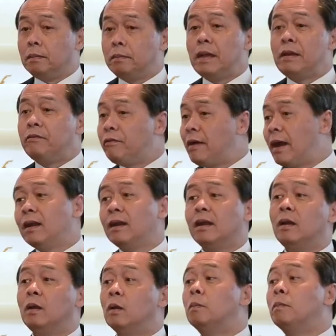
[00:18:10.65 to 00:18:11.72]
ไม่ฟัน
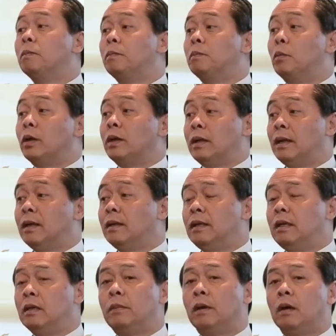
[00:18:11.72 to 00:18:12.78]
ให้ล้มหมดทัน
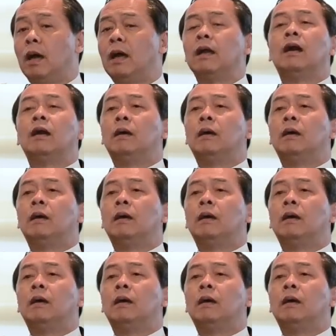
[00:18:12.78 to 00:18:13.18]
ทีไอ้